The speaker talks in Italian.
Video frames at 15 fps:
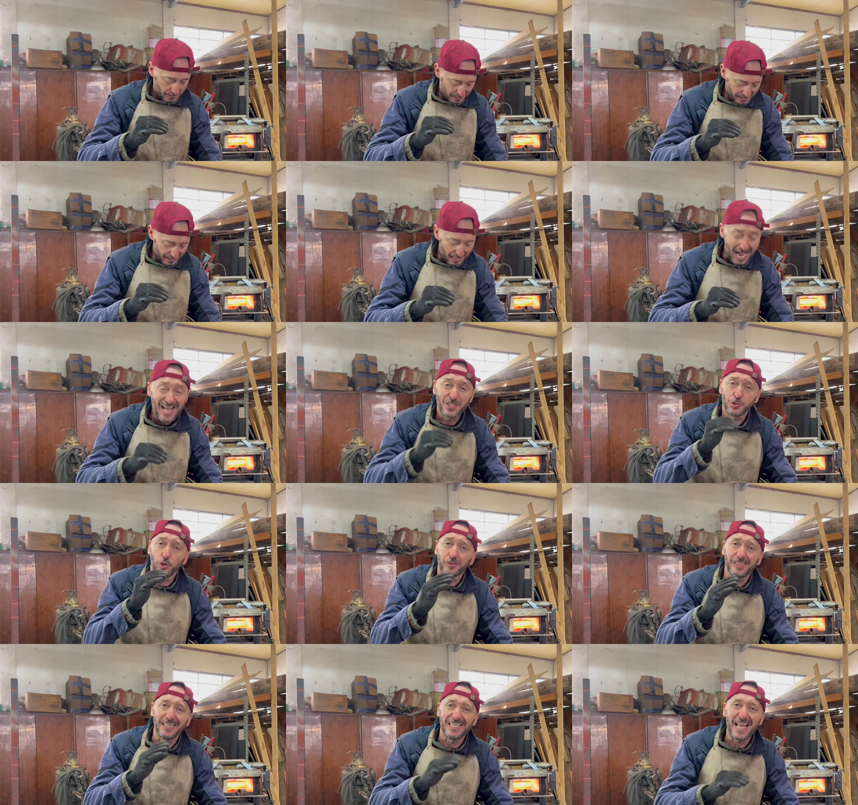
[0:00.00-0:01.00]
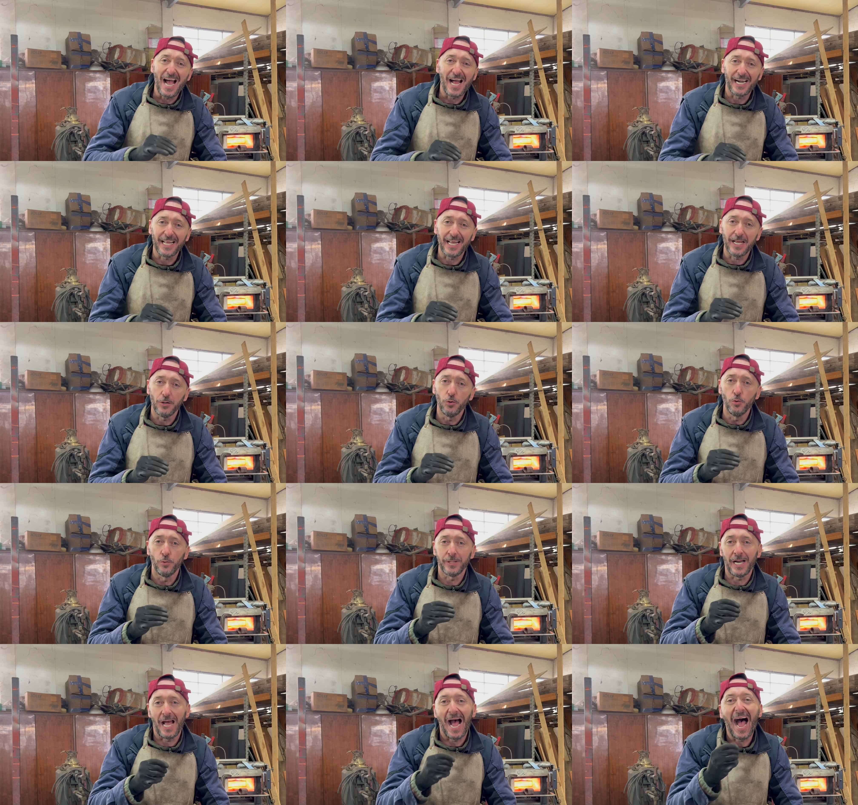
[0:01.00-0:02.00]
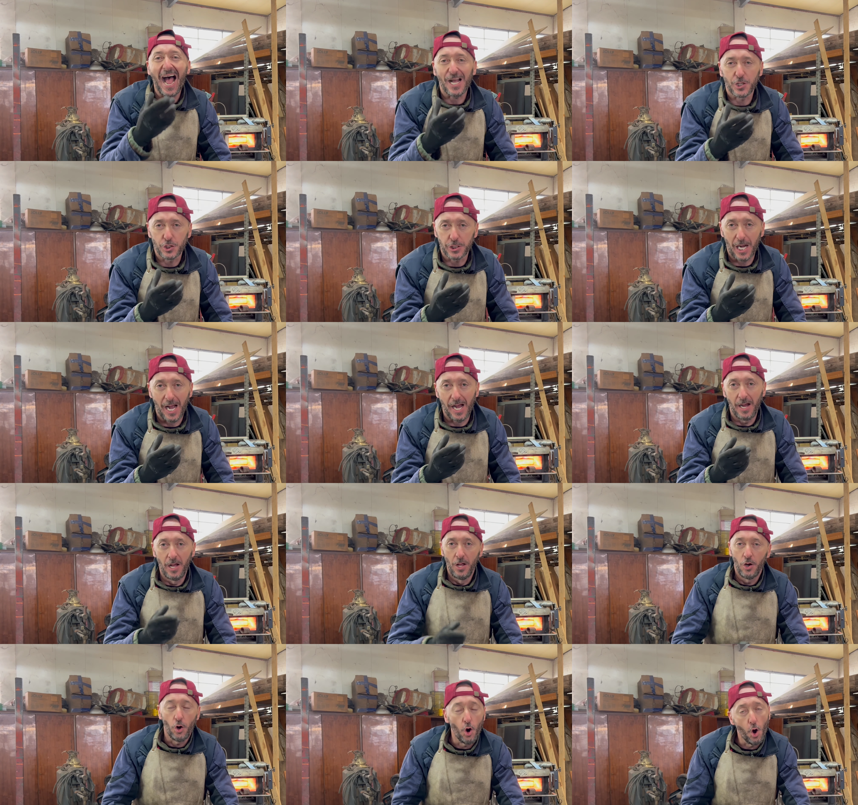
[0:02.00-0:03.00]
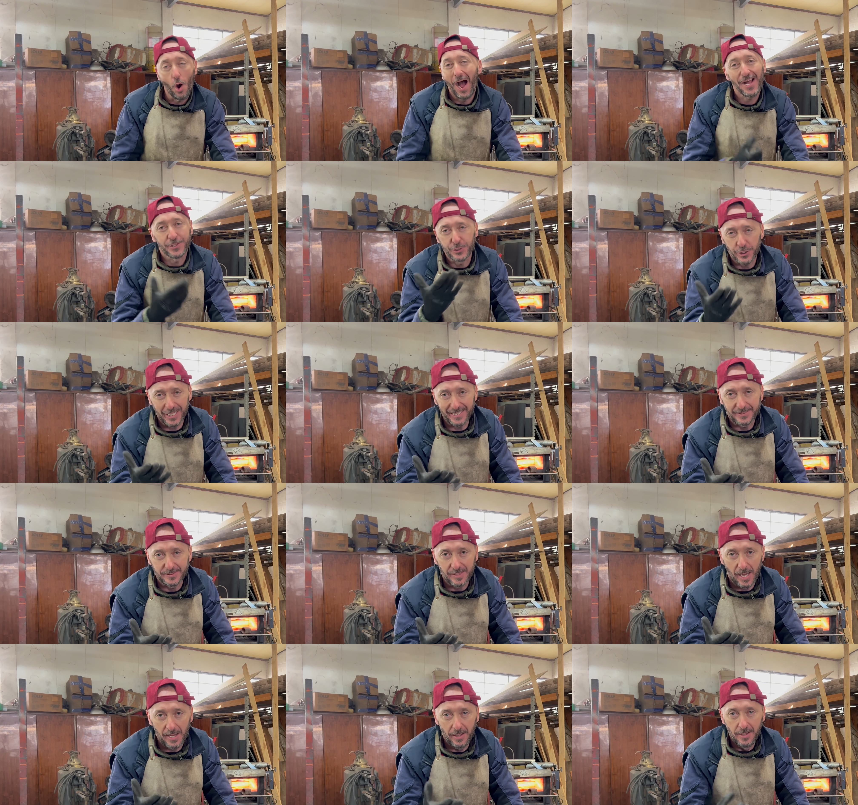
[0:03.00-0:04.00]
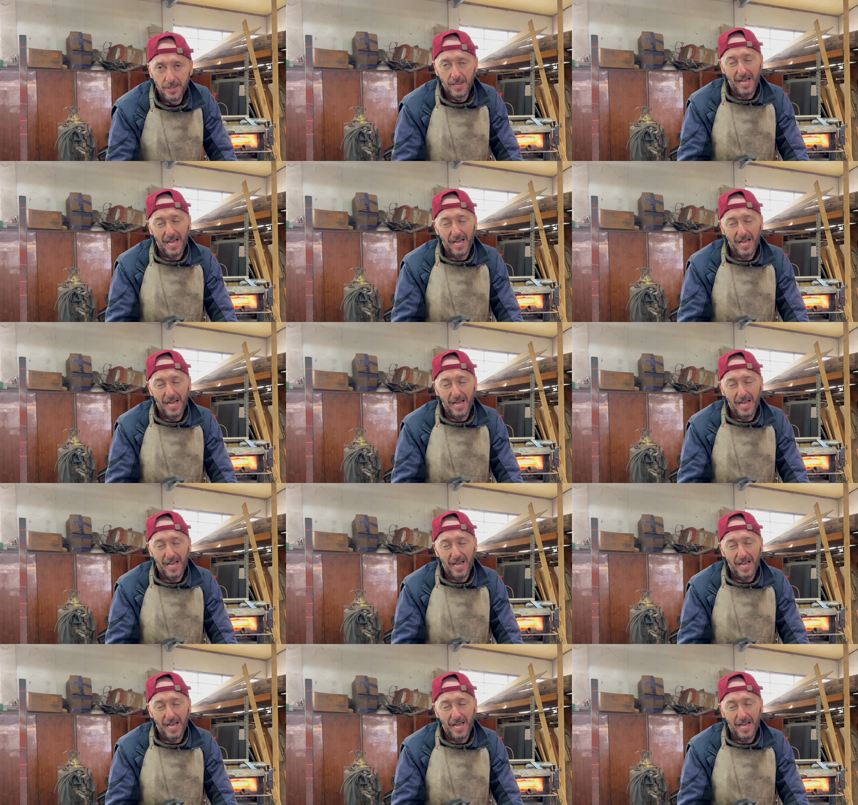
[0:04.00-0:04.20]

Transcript: eh, assottigliare un'ascia o accetta.